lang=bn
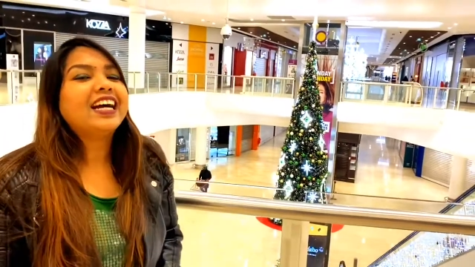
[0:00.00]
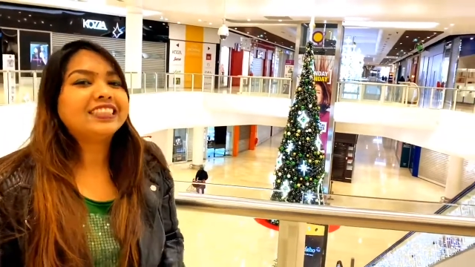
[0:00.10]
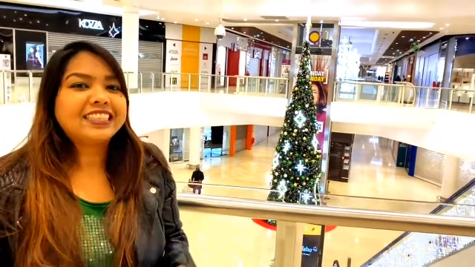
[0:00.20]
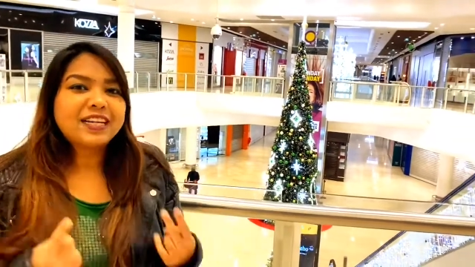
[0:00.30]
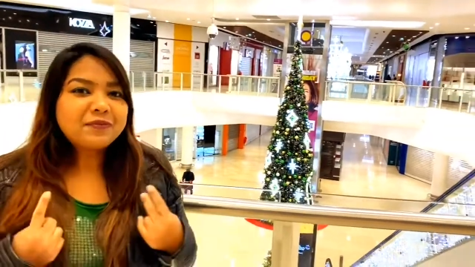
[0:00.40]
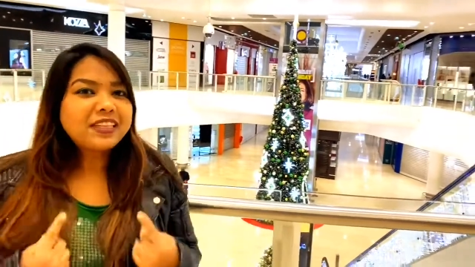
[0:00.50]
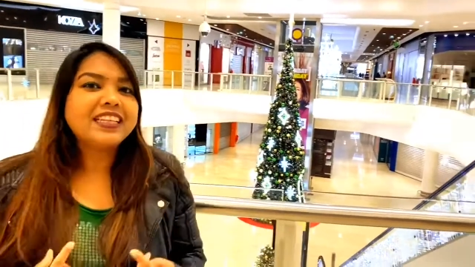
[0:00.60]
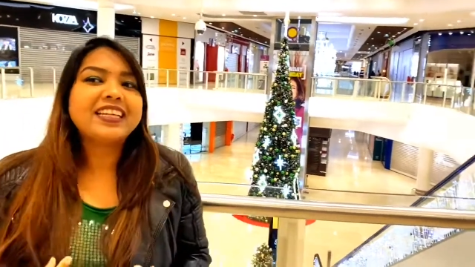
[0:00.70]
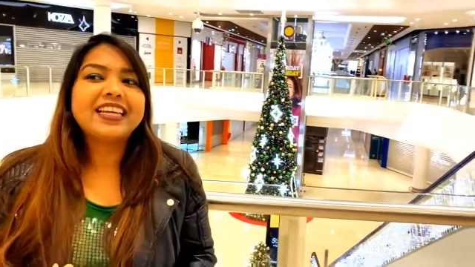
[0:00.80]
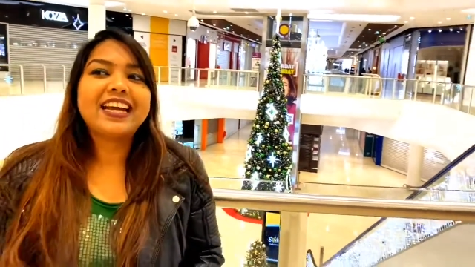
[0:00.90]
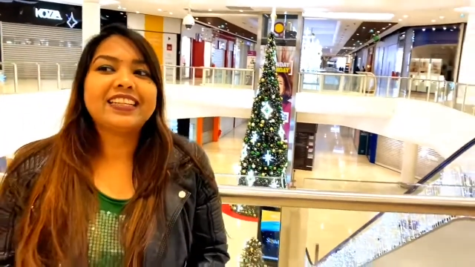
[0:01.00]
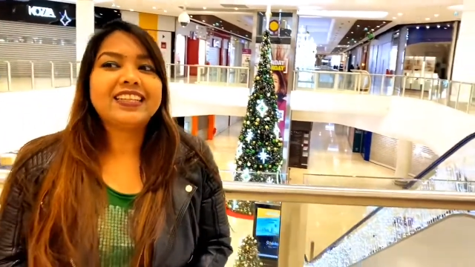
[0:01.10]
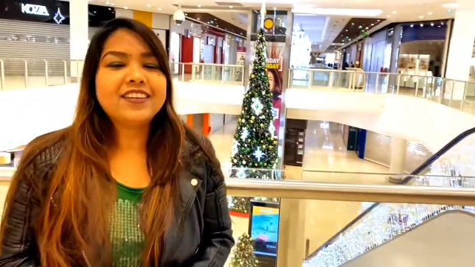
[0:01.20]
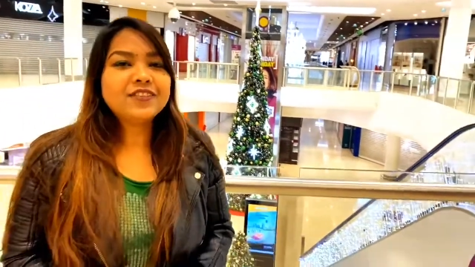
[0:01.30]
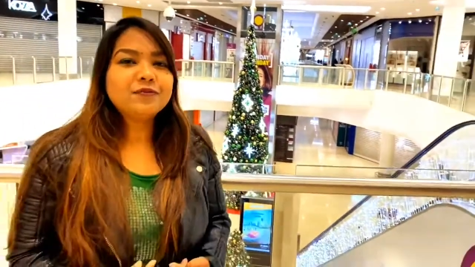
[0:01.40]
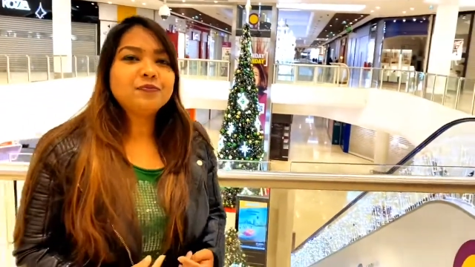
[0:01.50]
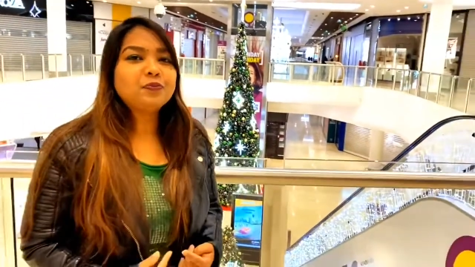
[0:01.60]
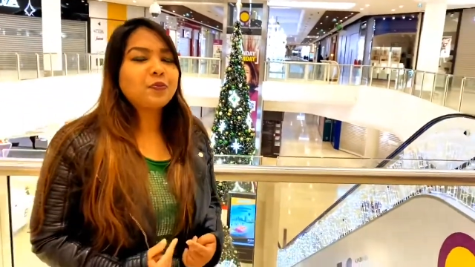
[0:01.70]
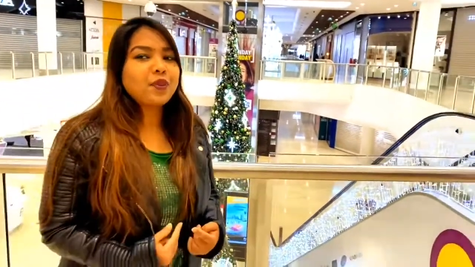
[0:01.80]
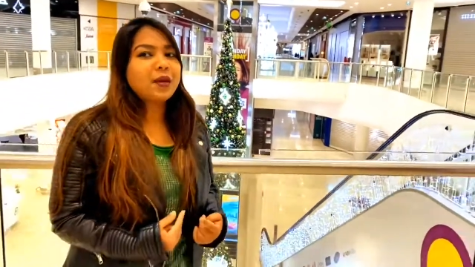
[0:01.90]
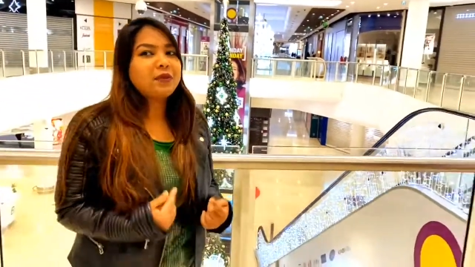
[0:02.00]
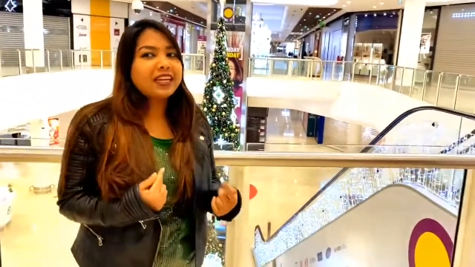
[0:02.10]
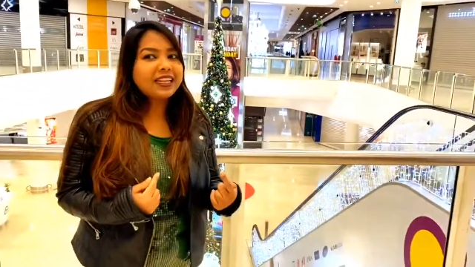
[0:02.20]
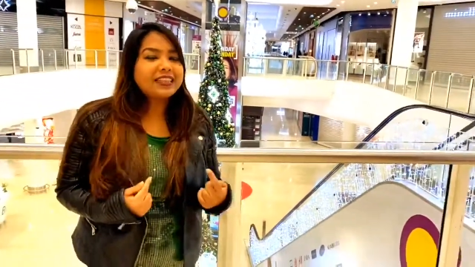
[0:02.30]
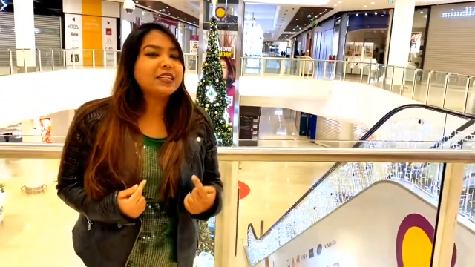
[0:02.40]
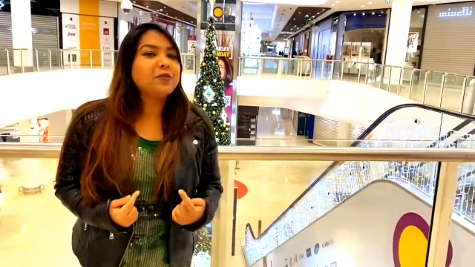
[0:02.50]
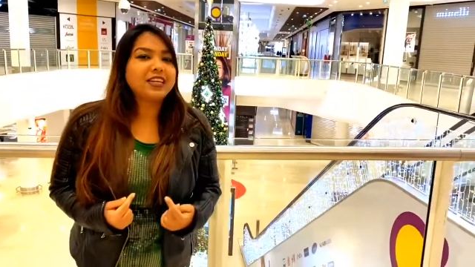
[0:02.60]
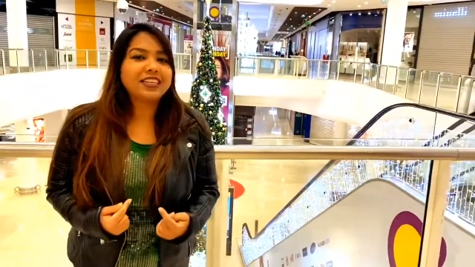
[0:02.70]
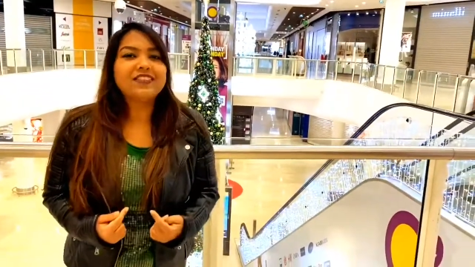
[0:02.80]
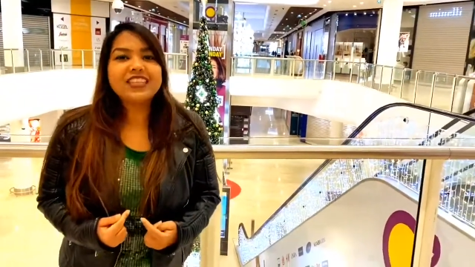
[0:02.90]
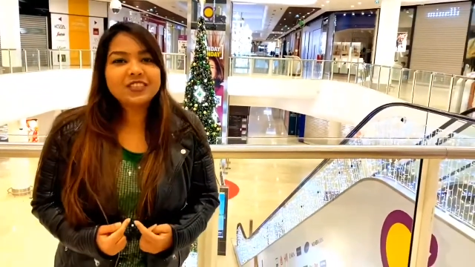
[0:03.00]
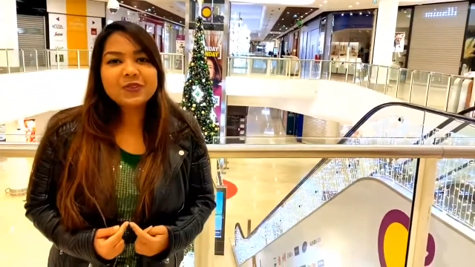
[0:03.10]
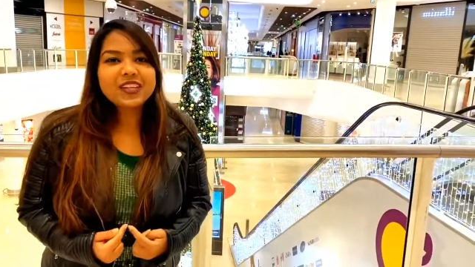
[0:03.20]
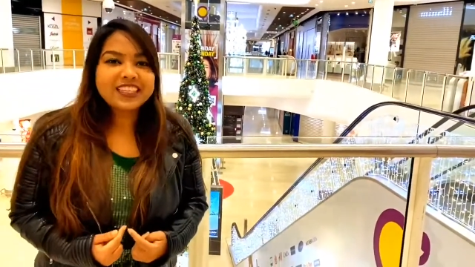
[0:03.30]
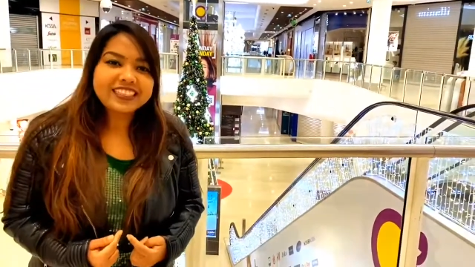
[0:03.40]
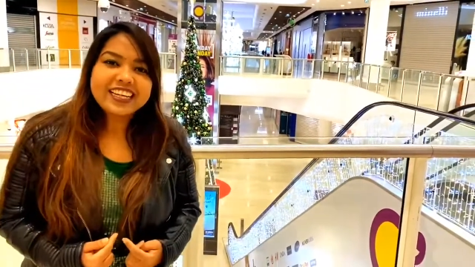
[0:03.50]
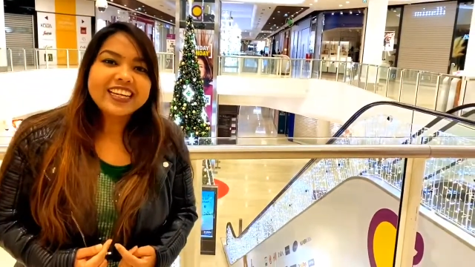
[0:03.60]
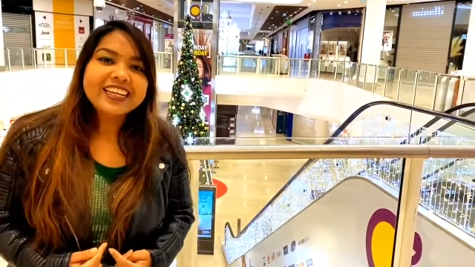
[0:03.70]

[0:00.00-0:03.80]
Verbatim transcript: আজকে আপনাদেরকে একটা আমি খেতে যাবো একটা রেস্টুরেন্টে